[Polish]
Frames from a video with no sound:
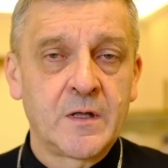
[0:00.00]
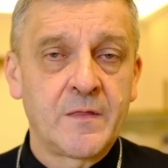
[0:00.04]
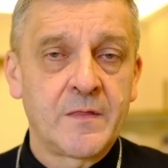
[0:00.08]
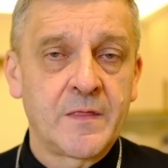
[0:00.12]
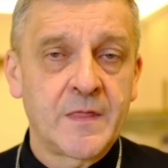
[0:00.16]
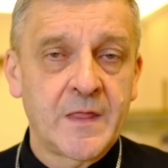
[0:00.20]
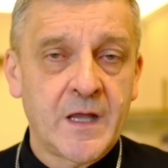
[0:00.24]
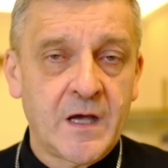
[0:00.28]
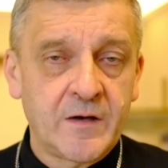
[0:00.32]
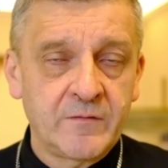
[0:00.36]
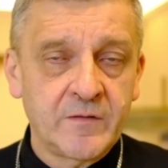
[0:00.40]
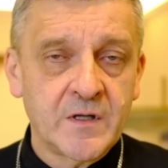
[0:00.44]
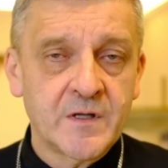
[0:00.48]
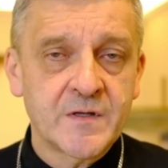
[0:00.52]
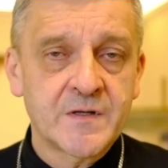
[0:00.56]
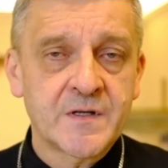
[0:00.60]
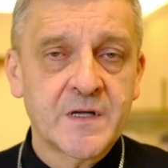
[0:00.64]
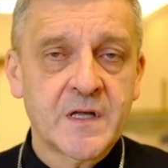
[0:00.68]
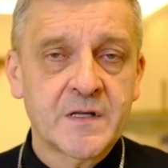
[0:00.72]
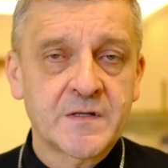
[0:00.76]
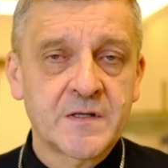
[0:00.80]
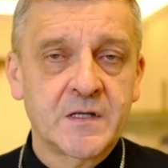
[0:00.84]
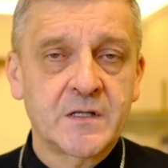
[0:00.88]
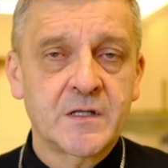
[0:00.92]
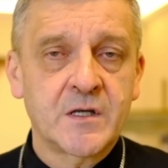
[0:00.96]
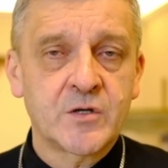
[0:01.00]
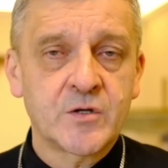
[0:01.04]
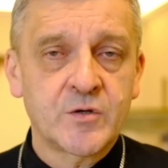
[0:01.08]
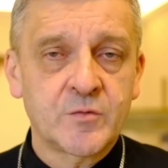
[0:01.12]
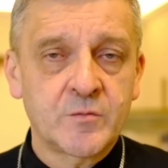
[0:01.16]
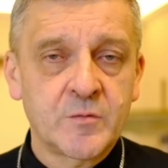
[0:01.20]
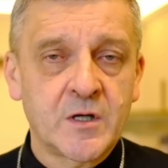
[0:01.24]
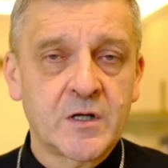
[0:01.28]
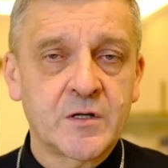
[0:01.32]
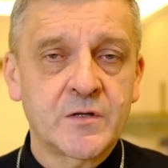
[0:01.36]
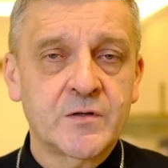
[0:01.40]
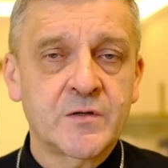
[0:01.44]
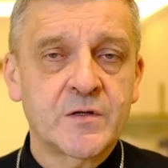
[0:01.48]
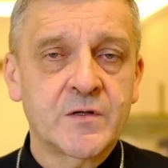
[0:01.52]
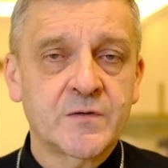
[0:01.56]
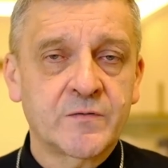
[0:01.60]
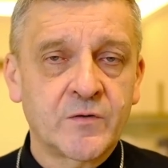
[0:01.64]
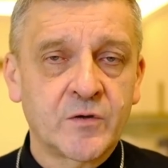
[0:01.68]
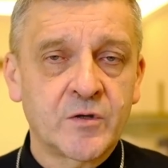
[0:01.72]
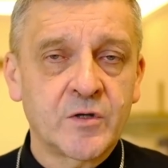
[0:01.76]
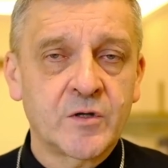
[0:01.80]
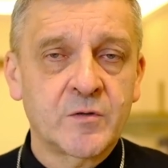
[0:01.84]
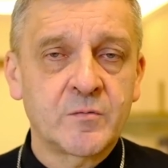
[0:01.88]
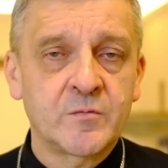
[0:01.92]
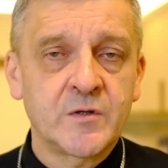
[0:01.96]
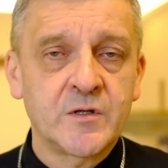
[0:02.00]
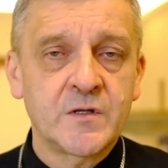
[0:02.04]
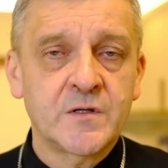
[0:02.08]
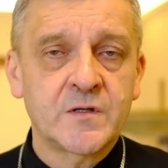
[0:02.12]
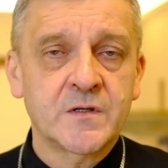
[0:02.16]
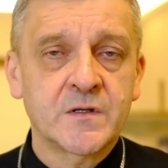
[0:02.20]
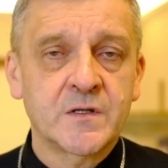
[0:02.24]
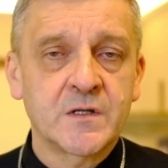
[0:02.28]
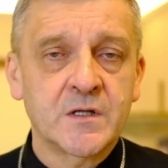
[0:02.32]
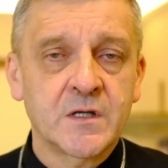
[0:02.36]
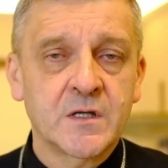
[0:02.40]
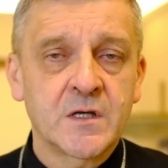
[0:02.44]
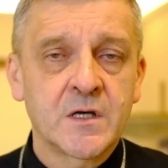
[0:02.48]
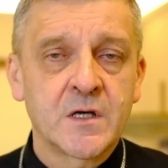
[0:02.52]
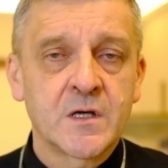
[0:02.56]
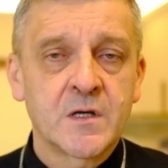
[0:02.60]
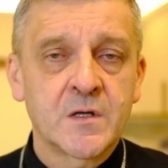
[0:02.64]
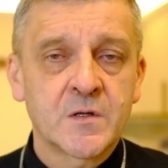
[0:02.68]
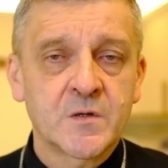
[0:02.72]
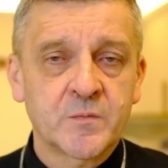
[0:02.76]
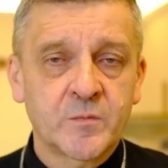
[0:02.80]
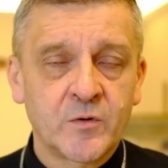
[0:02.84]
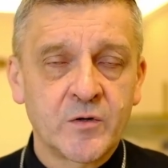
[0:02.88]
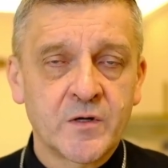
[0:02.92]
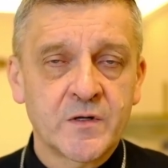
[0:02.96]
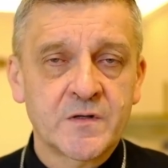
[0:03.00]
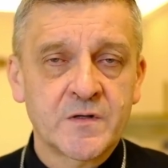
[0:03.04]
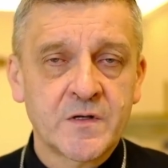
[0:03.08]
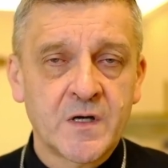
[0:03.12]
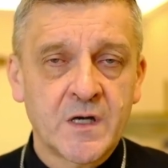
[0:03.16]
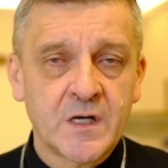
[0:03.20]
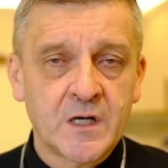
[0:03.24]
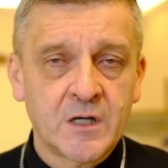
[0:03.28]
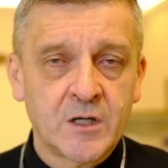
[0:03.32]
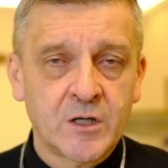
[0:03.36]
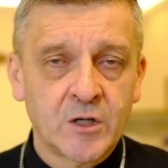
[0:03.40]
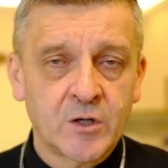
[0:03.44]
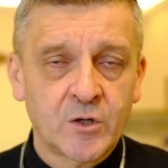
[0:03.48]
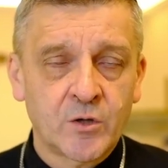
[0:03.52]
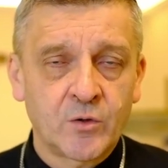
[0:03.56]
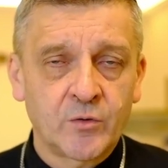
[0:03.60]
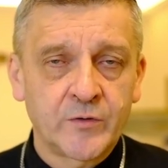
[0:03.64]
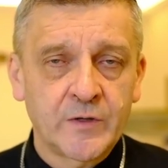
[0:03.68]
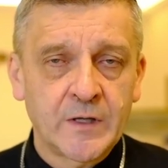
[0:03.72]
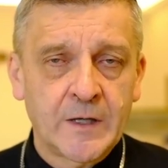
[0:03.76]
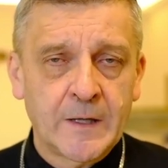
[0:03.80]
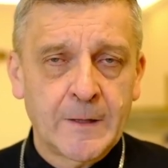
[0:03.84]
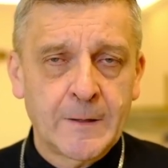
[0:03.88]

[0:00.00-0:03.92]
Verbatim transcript: nawet za cenę śmierci swoich bliskich z polecenia Heroda.